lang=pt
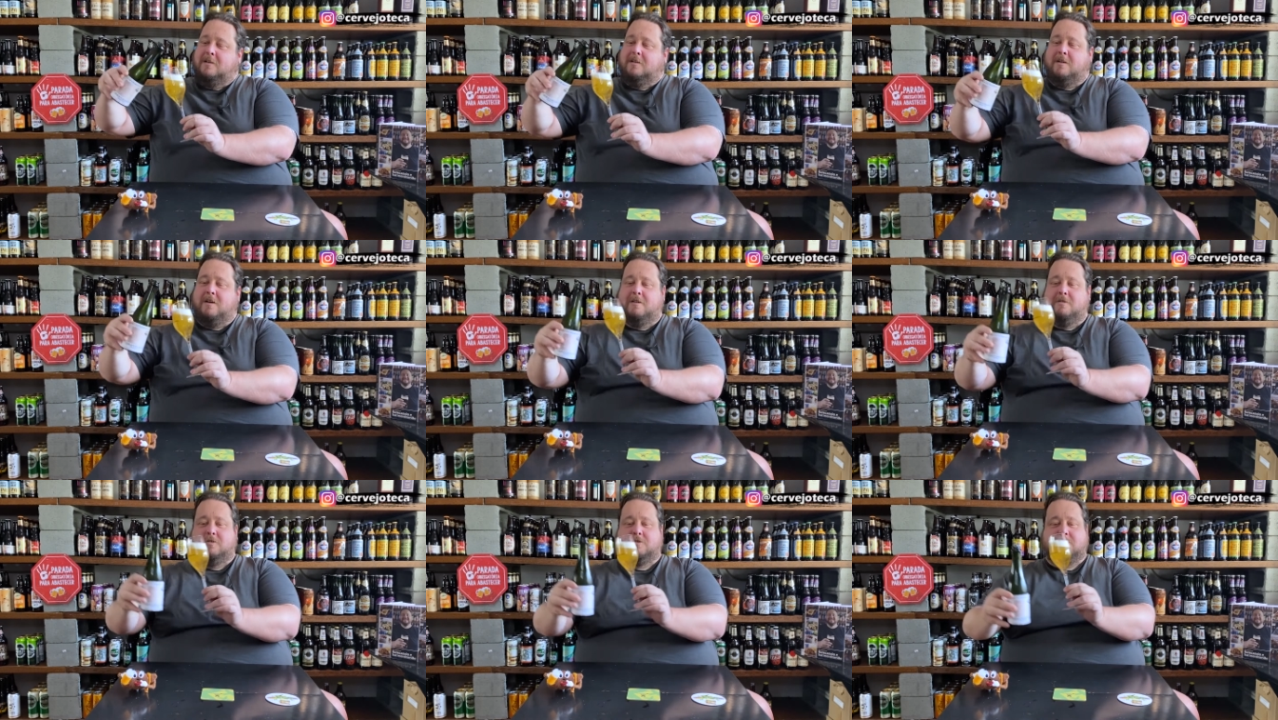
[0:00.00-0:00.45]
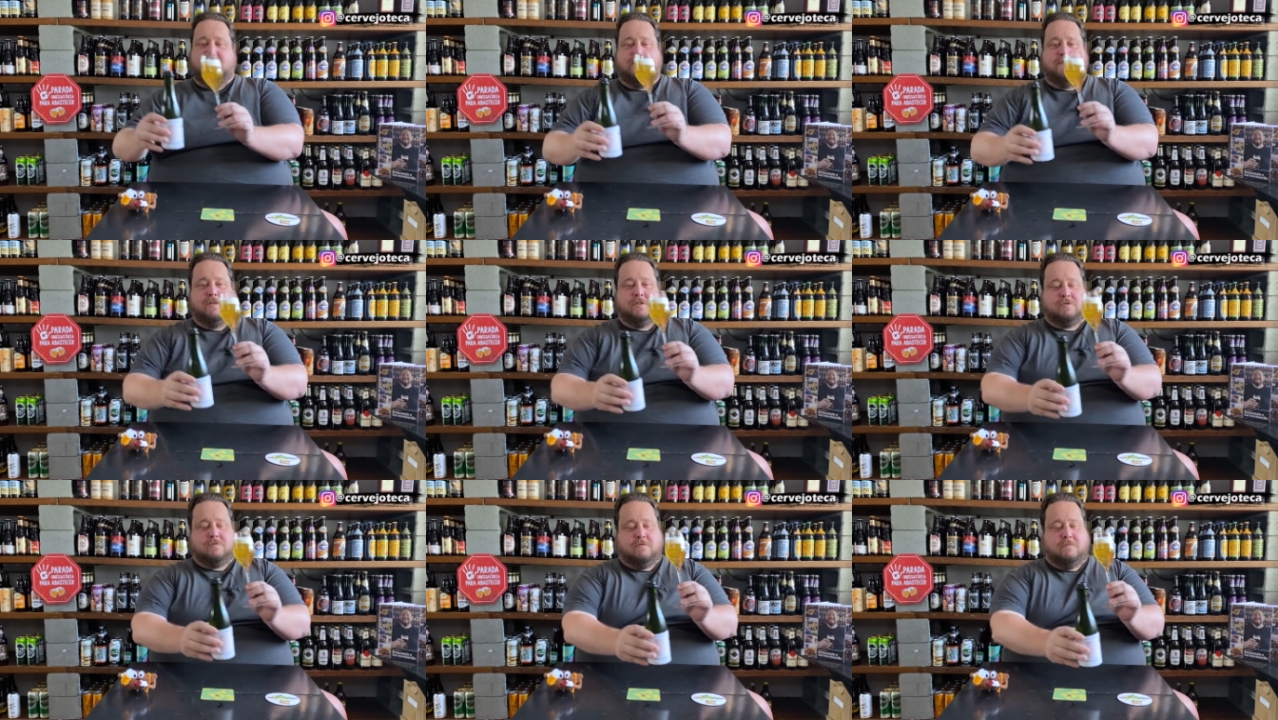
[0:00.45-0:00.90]
Olha o
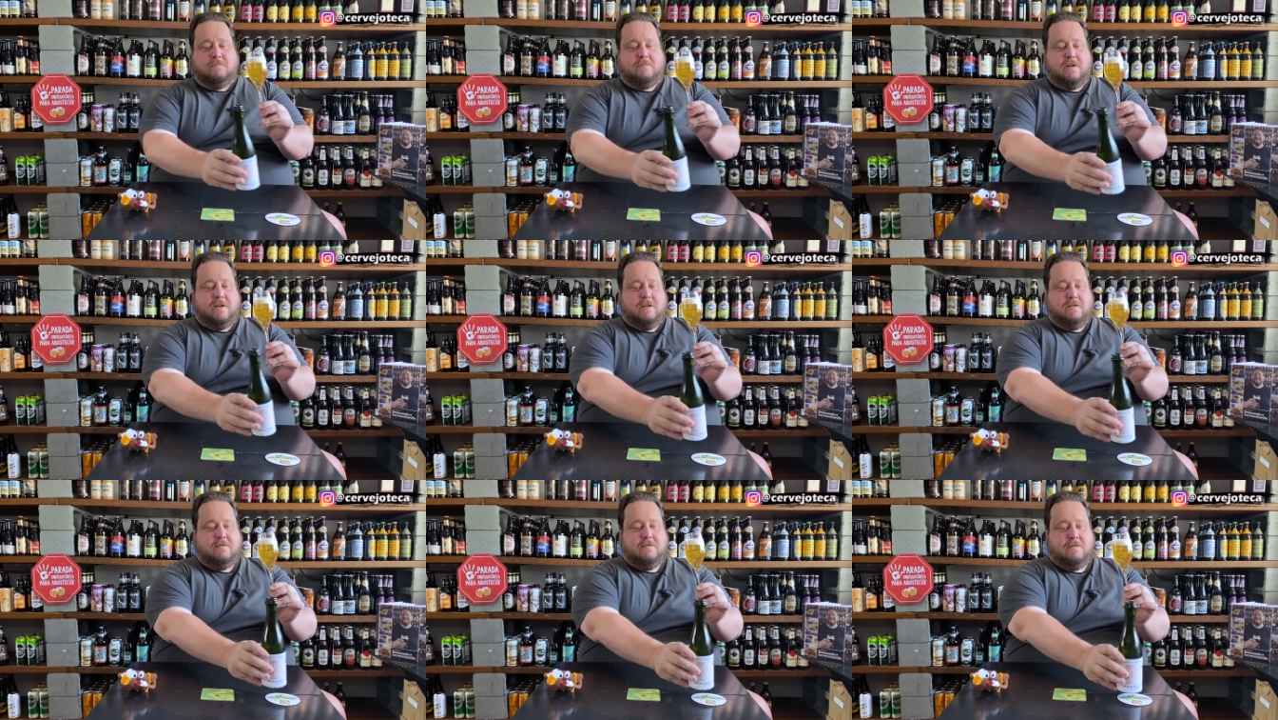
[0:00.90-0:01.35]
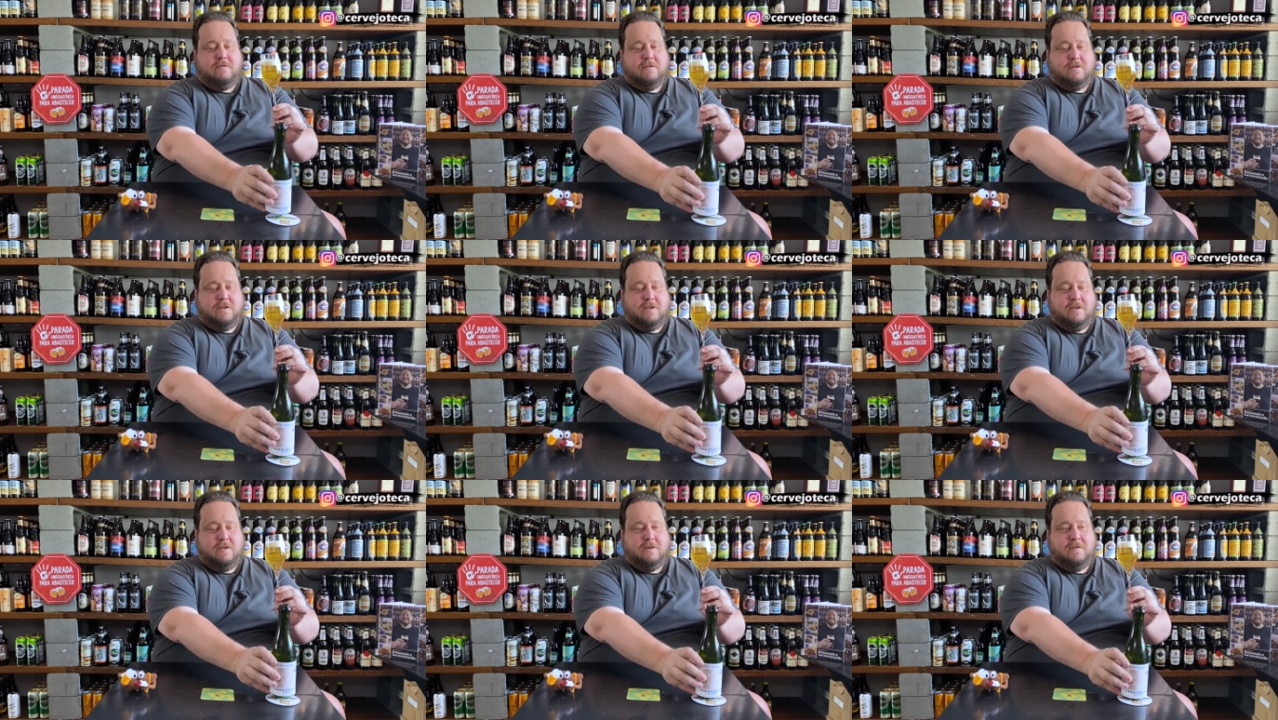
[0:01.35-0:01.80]
serviço completo.
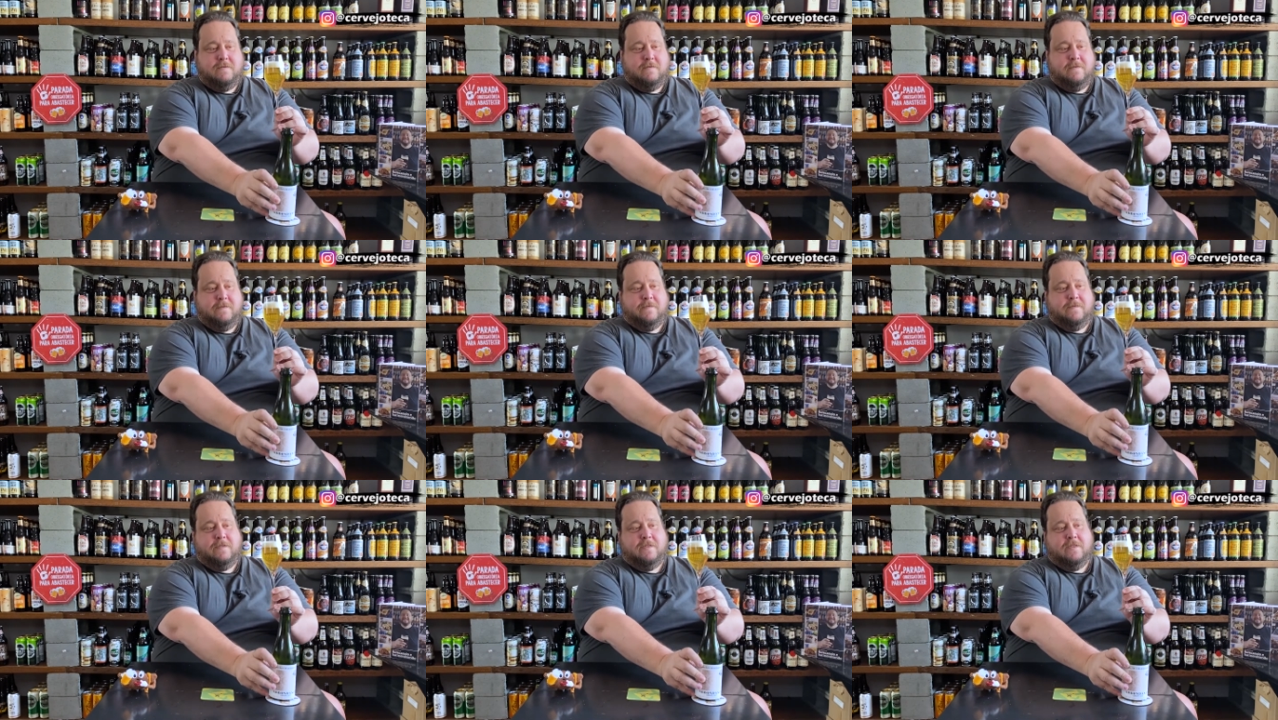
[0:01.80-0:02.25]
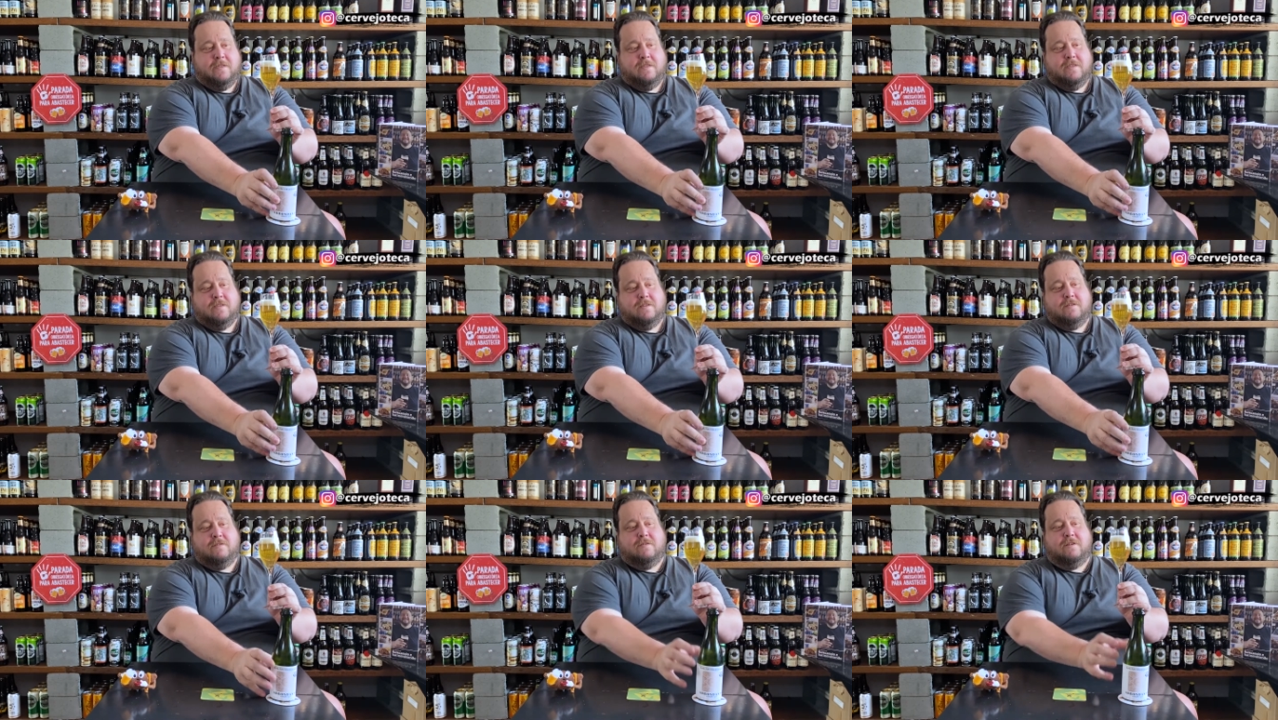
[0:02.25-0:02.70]
Olha aí.
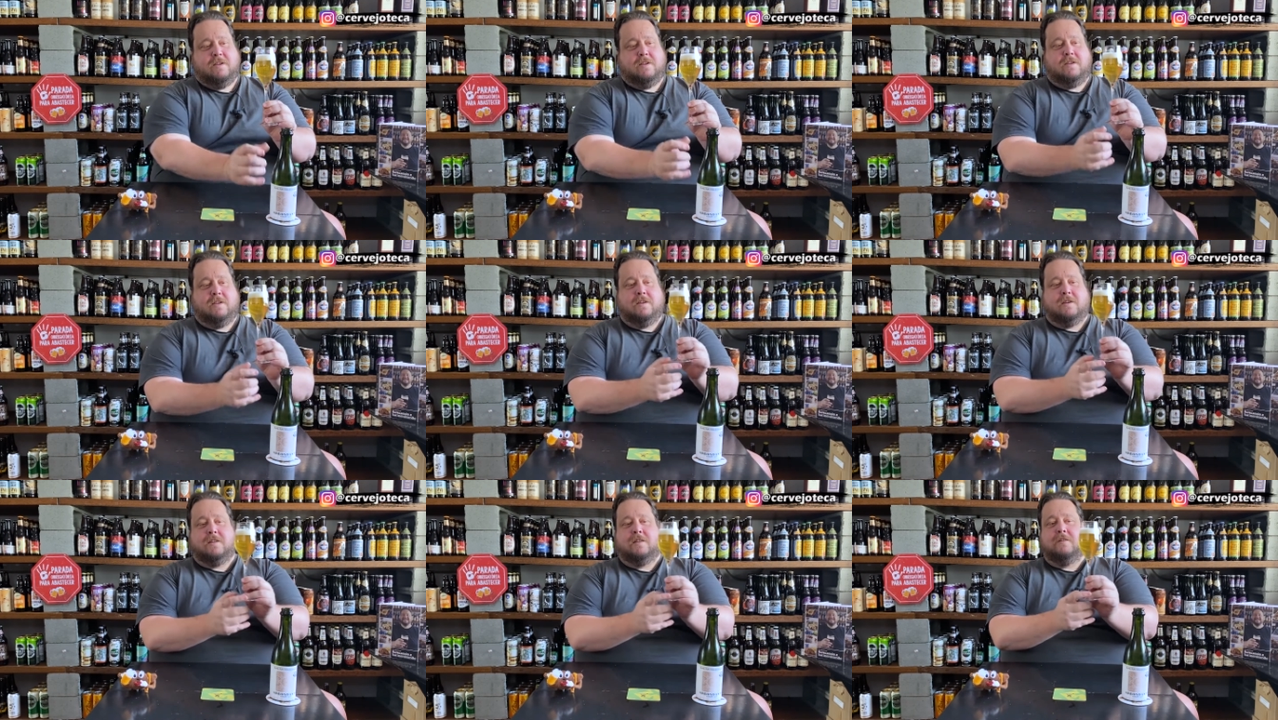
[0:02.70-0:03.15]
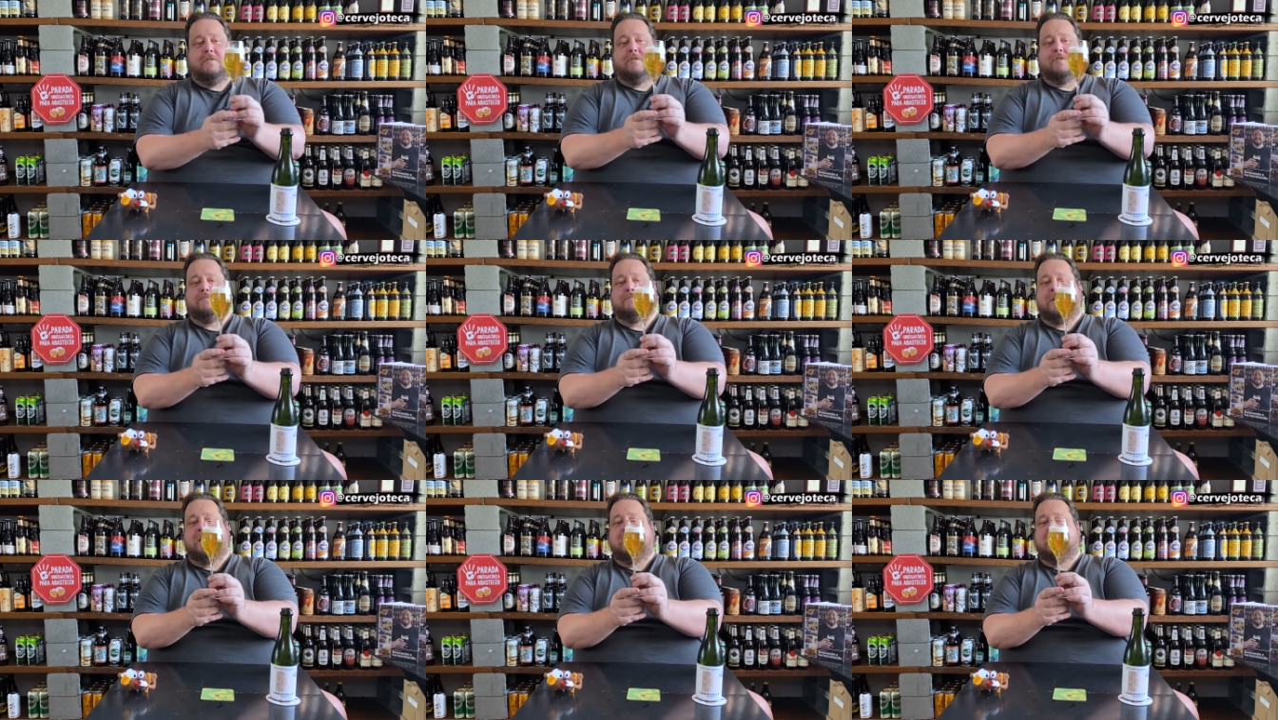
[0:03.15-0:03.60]
Olha aí, que
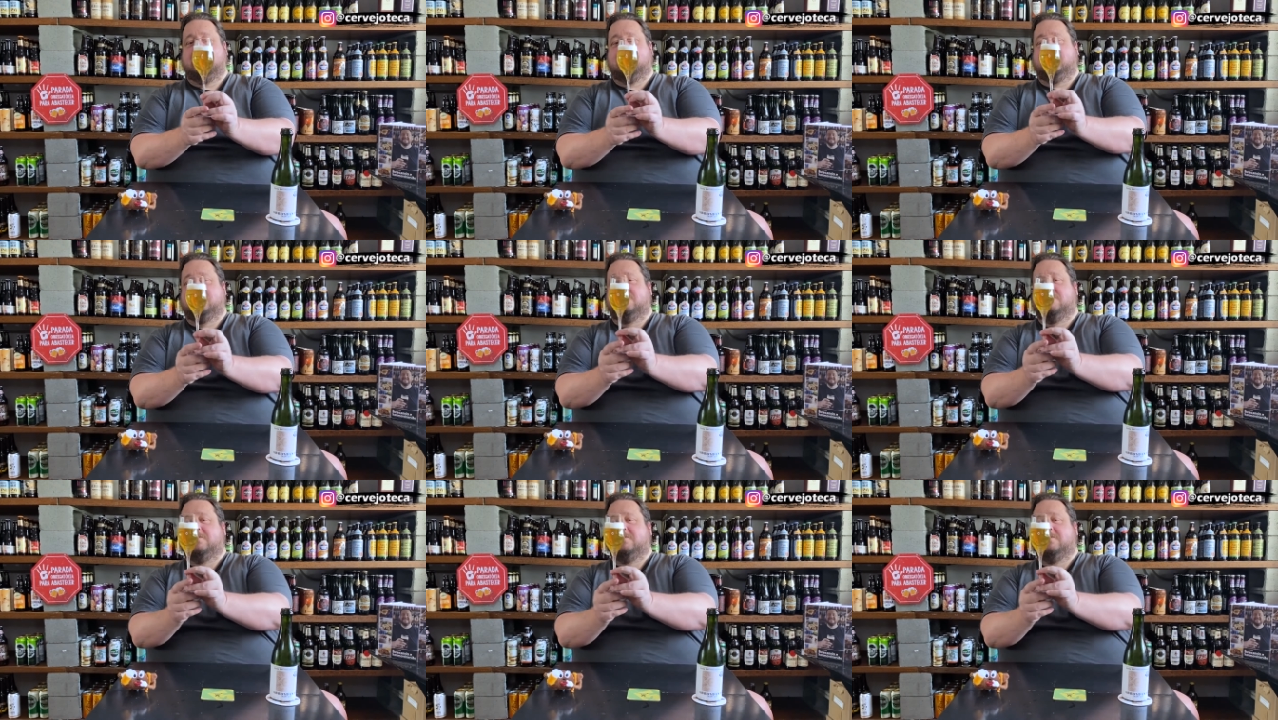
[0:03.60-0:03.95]
negócio mais lindo.